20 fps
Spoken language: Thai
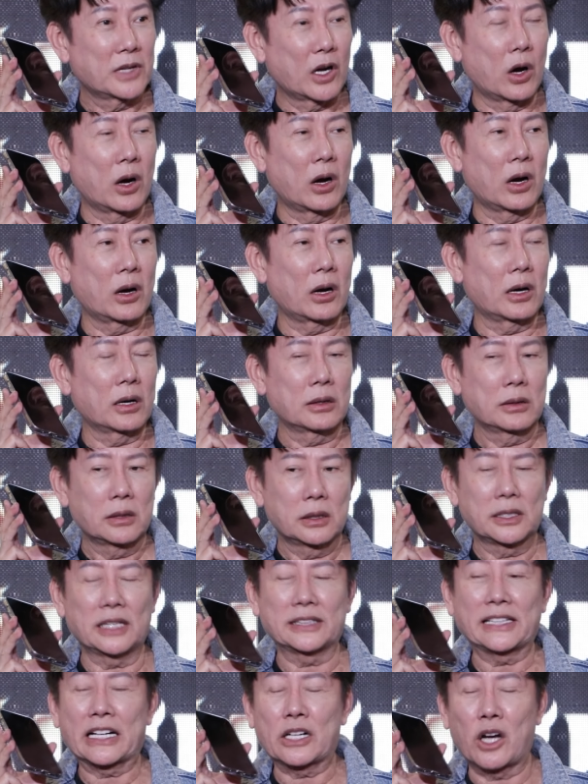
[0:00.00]
อ๋อ
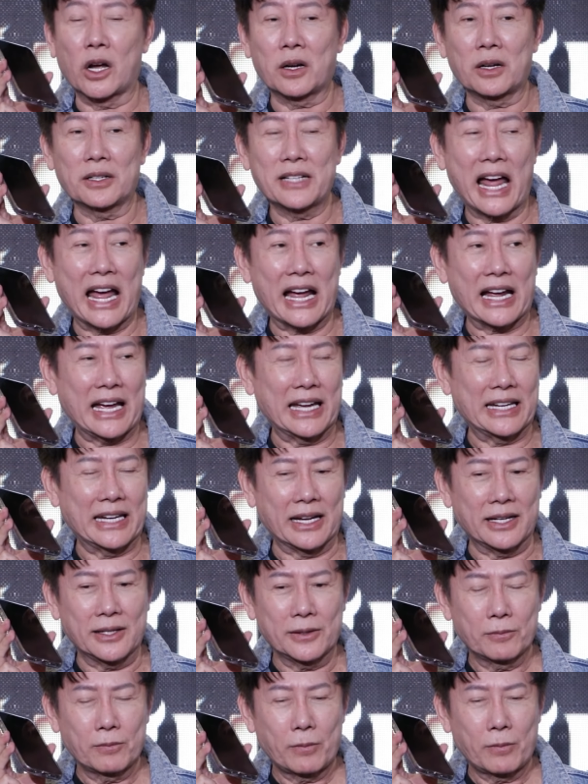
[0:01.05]
แล้วแต่ก่อนเขาด่าใครอ่ะ